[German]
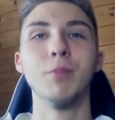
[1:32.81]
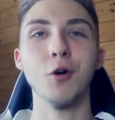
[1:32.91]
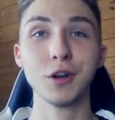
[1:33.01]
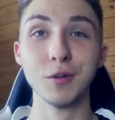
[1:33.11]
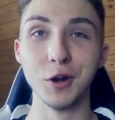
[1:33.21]

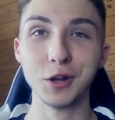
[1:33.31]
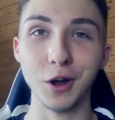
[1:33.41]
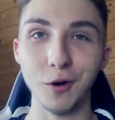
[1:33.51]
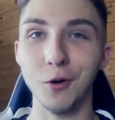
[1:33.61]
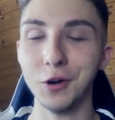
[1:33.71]
Pokémon
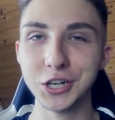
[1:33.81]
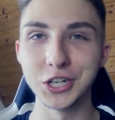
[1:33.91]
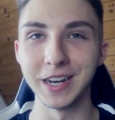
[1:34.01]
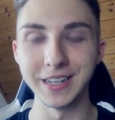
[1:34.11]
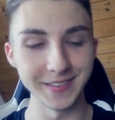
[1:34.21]
Go. Ohne
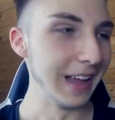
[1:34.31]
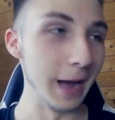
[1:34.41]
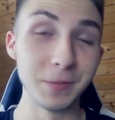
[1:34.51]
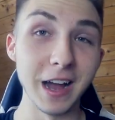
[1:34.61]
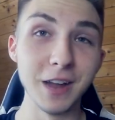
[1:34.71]
Scheiß.
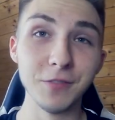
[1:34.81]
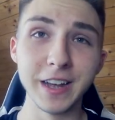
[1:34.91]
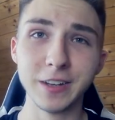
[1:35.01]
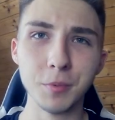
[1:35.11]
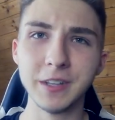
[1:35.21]
Ab da an war
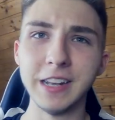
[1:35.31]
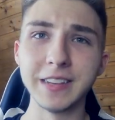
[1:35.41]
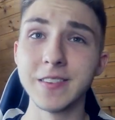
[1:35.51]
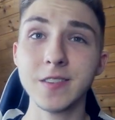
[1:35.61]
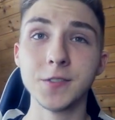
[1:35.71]
ich, glaube ich, die
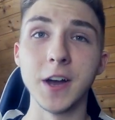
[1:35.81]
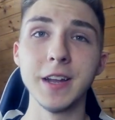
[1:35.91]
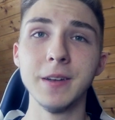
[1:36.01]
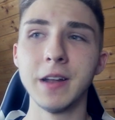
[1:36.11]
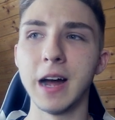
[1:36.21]
letzten
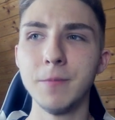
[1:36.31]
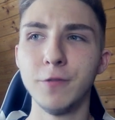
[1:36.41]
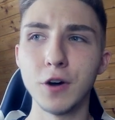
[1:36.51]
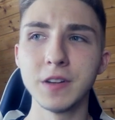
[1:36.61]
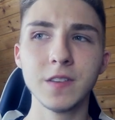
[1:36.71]

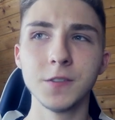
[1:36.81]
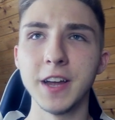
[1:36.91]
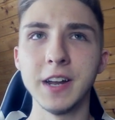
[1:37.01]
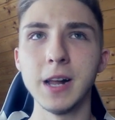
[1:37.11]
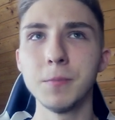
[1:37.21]
zweieinhalb Wochen,
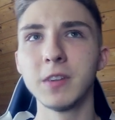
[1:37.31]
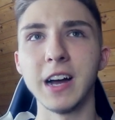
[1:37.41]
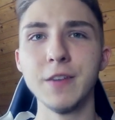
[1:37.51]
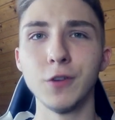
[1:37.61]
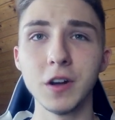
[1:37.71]
zweieinhalb,
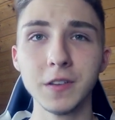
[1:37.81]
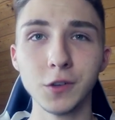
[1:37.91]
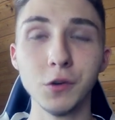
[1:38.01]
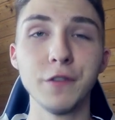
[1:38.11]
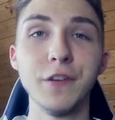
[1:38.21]
drei Wochen
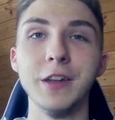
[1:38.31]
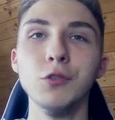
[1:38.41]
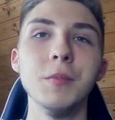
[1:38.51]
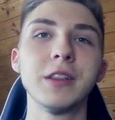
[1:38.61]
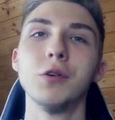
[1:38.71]
so ungefähr
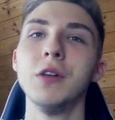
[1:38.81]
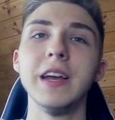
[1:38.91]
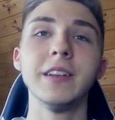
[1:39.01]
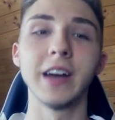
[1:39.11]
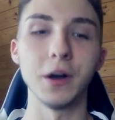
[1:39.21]
nur mit
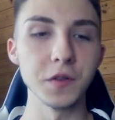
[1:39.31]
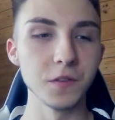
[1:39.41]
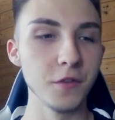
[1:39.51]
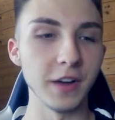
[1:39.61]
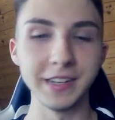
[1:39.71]
Kollegen
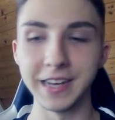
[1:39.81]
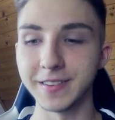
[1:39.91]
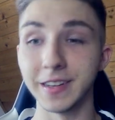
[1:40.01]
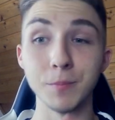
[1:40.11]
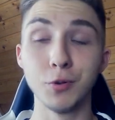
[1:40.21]
draußen. Wir waren die
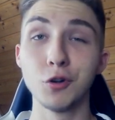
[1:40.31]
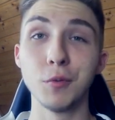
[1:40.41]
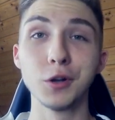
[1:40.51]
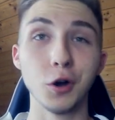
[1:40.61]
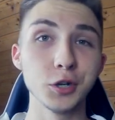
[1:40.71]
ganze Zeit am
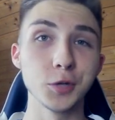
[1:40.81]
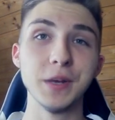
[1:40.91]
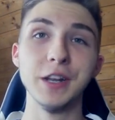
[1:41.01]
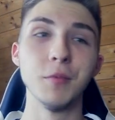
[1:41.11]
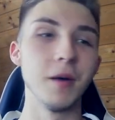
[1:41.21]
Pokémon Go
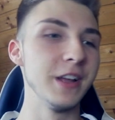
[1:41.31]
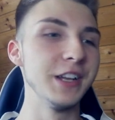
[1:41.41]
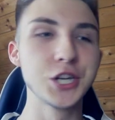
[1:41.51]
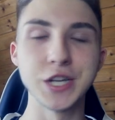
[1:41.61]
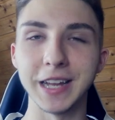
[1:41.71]
spielen, immer in
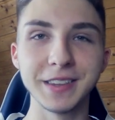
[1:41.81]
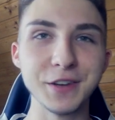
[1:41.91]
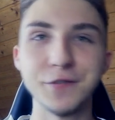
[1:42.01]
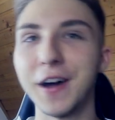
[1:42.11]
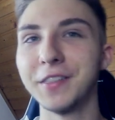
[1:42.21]
eine Stadt
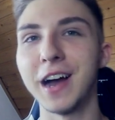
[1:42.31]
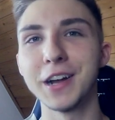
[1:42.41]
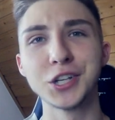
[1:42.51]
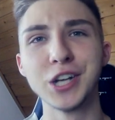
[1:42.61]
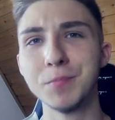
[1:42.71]
gefahren, da
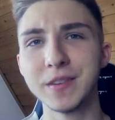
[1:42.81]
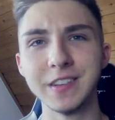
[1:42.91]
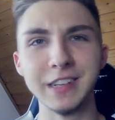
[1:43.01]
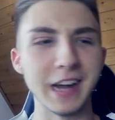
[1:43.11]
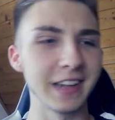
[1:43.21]
gechillt bis
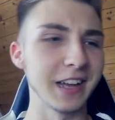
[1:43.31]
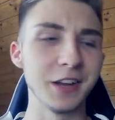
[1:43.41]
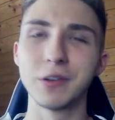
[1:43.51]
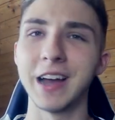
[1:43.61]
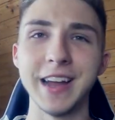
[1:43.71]
in die Nacht rein
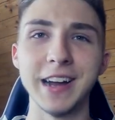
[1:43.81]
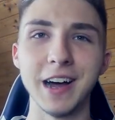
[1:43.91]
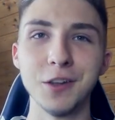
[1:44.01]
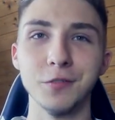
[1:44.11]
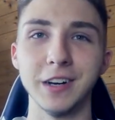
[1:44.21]
und keine
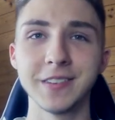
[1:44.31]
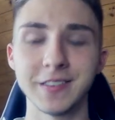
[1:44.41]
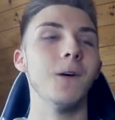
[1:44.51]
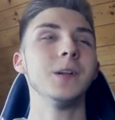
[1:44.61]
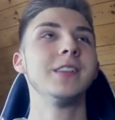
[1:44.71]
Ahnung
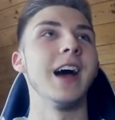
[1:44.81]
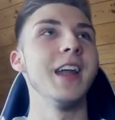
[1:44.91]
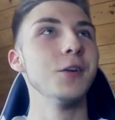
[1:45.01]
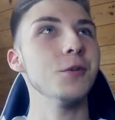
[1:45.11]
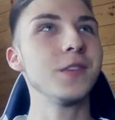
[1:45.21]
was. Und
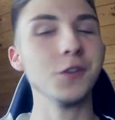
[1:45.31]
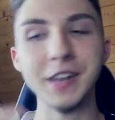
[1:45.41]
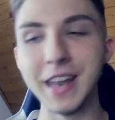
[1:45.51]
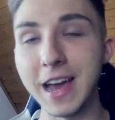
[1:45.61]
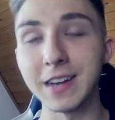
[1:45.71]
dann, umso
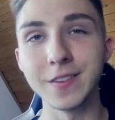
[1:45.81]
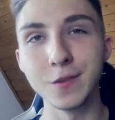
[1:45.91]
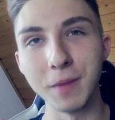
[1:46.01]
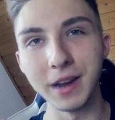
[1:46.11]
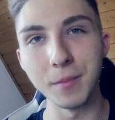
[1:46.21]
näher es
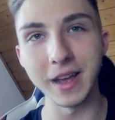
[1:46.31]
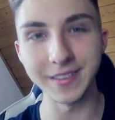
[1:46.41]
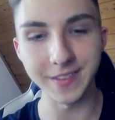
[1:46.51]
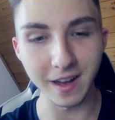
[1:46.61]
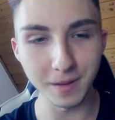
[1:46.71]
zu meinem
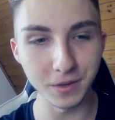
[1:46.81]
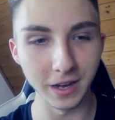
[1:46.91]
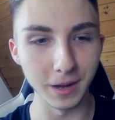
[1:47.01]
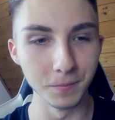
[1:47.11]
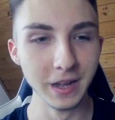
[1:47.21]
Examen
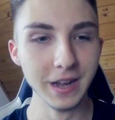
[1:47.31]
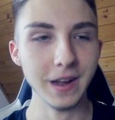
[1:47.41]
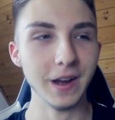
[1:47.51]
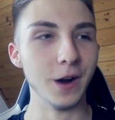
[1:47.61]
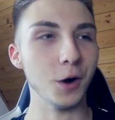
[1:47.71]
kam,
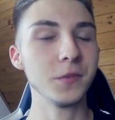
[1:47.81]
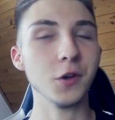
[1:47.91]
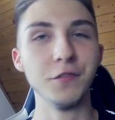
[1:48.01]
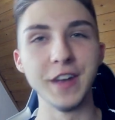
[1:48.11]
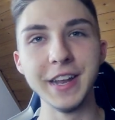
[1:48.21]

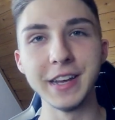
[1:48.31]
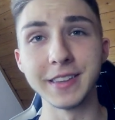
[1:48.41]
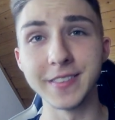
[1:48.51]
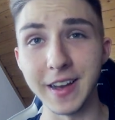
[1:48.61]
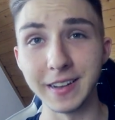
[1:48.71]
umso
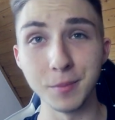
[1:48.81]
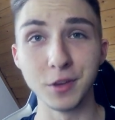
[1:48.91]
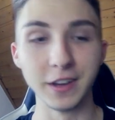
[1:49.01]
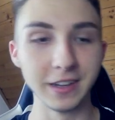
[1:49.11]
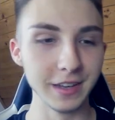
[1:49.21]
weniger Zeit habe
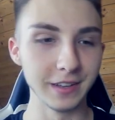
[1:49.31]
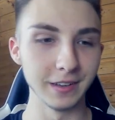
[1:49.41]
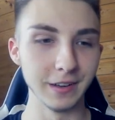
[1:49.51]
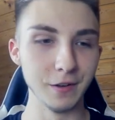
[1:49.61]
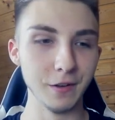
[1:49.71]
ich wirklich
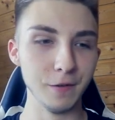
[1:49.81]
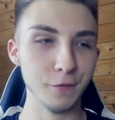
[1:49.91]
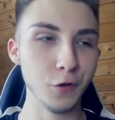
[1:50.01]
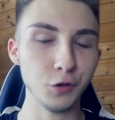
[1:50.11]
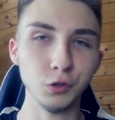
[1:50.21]

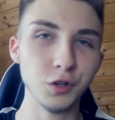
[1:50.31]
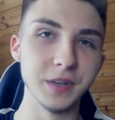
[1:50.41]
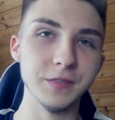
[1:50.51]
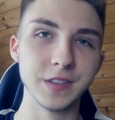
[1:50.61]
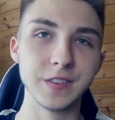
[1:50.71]
für YouTube
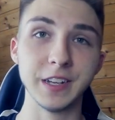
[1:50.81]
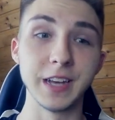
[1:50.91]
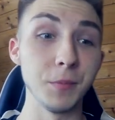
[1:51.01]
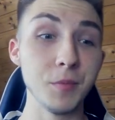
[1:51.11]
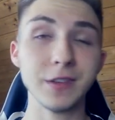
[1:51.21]
investiert. Ich
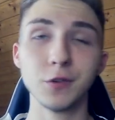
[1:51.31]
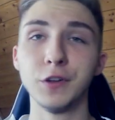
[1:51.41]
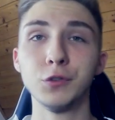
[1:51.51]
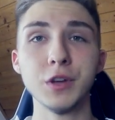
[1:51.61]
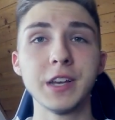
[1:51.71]
habe nicht mehr so
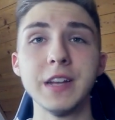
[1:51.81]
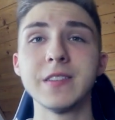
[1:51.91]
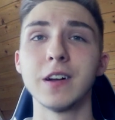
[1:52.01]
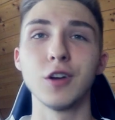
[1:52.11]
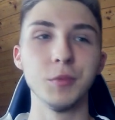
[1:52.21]
viel
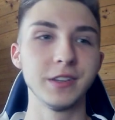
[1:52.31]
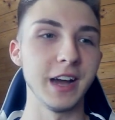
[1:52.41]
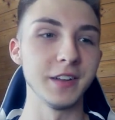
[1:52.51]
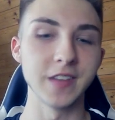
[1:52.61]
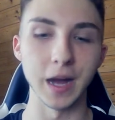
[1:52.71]
durchgelesen an
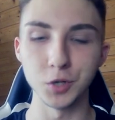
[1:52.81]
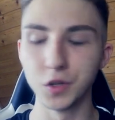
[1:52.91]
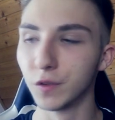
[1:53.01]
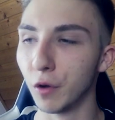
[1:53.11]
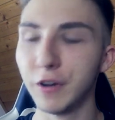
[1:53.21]
Kommentaren. Es kamen
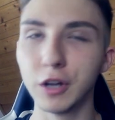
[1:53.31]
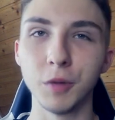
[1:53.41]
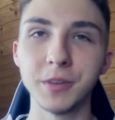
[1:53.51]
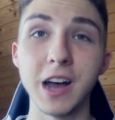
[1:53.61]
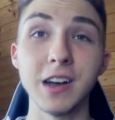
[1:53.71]
schon so viele
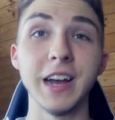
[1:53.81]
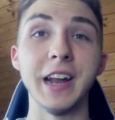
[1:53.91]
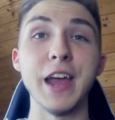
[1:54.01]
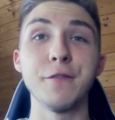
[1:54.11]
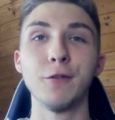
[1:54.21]
Kommentare rein,
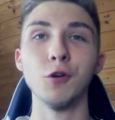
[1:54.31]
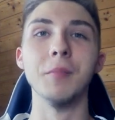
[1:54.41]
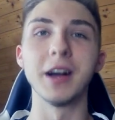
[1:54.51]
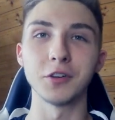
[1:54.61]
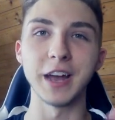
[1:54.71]
ey Flo,
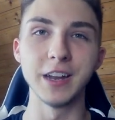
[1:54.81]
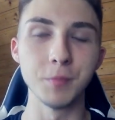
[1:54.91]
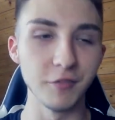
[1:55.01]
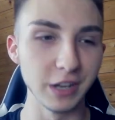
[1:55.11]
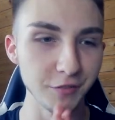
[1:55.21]
mach doch endlich
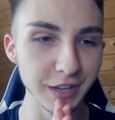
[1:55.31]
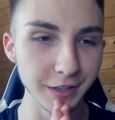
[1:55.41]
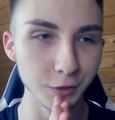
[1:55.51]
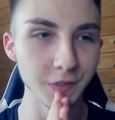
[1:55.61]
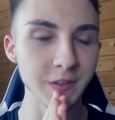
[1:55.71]
mal wieder
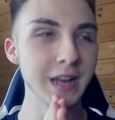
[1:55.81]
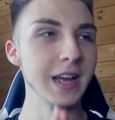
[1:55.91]
Videos.